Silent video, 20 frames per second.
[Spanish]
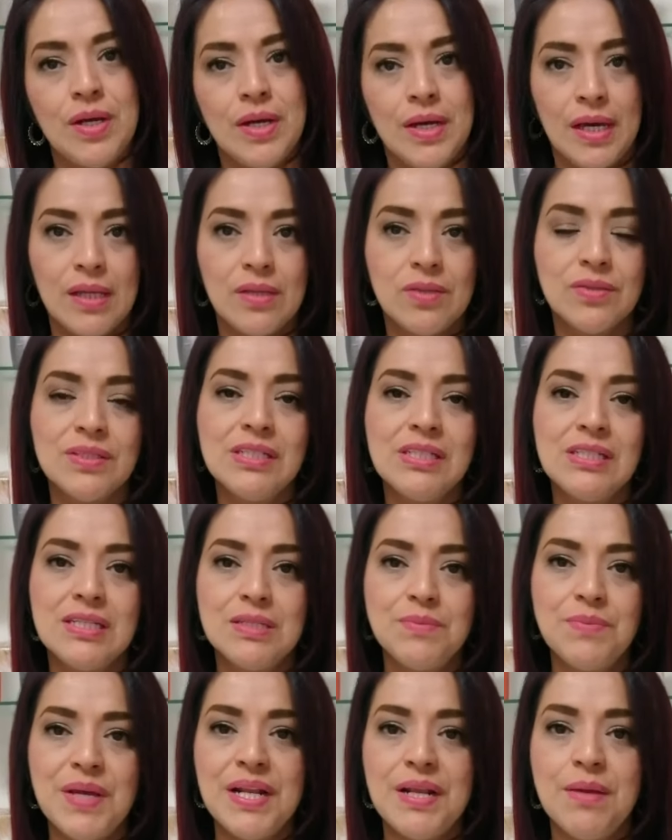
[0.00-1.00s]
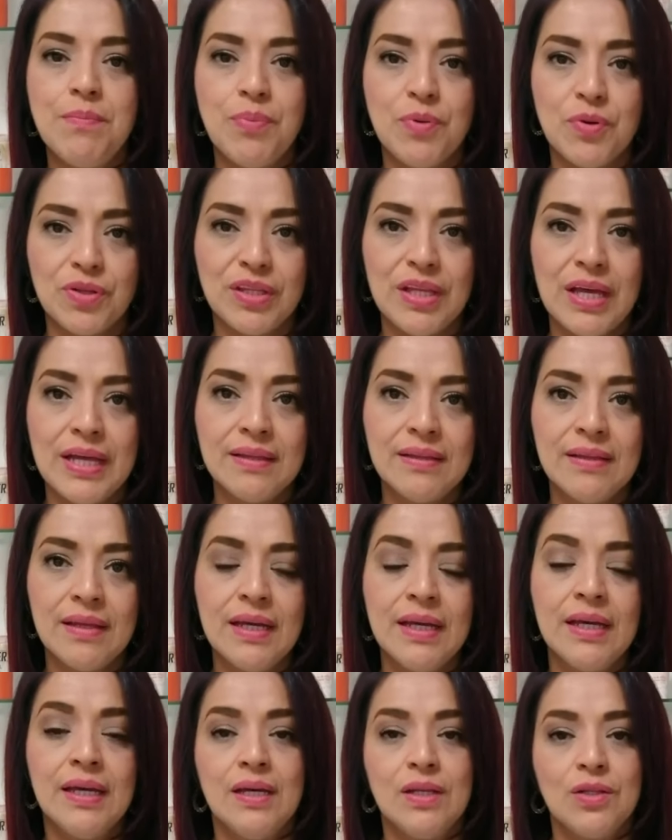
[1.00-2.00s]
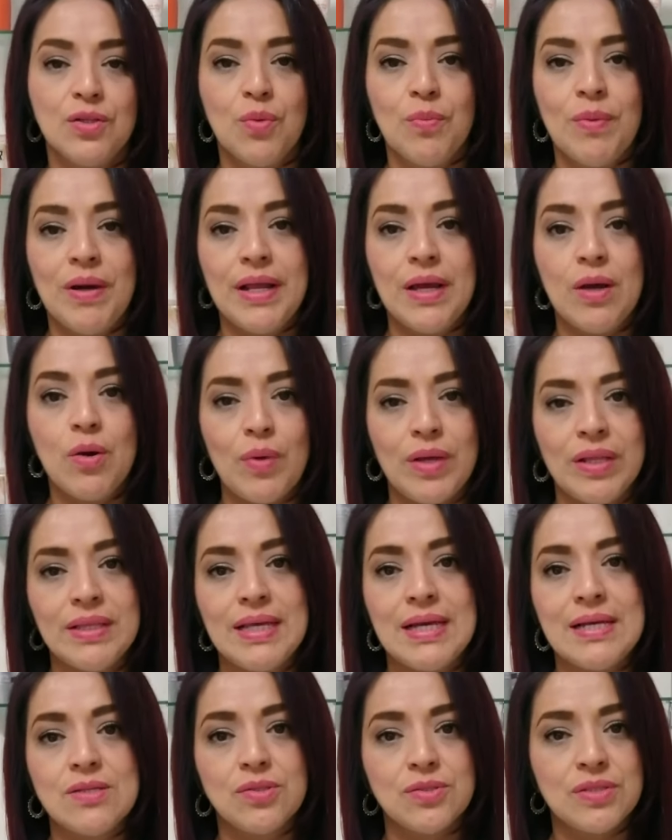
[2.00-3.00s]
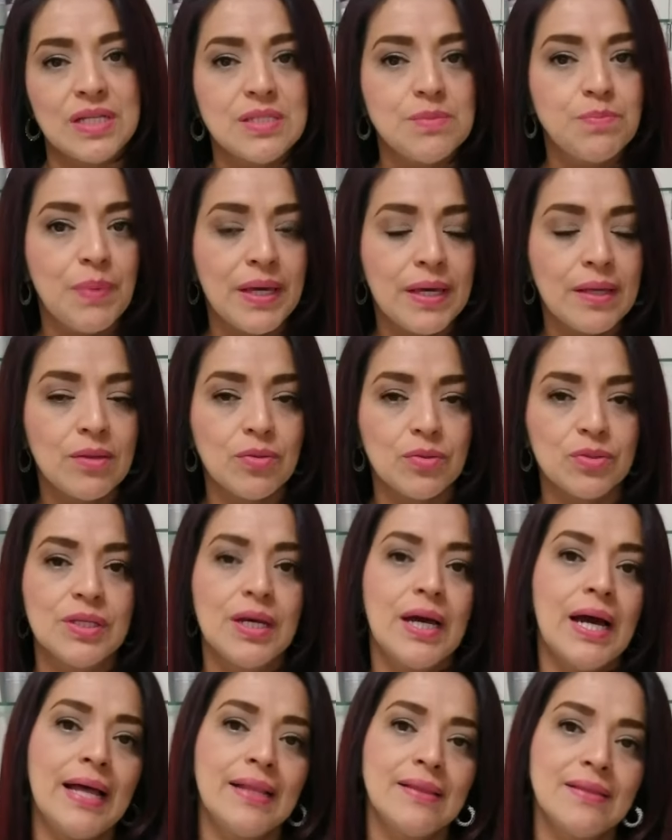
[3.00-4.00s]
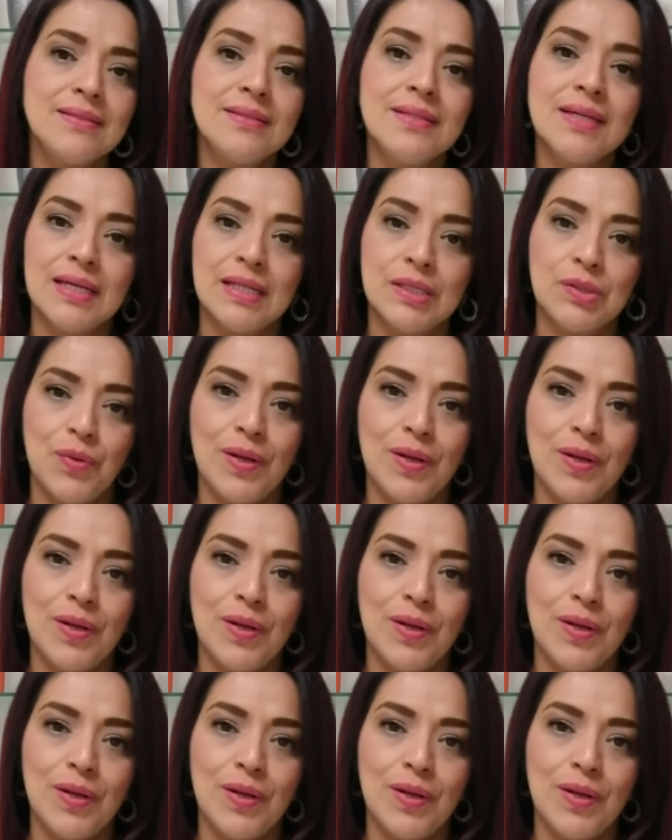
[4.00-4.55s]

Entonces es bien importante tomar en cuenta esos aspectos. Antes de que tú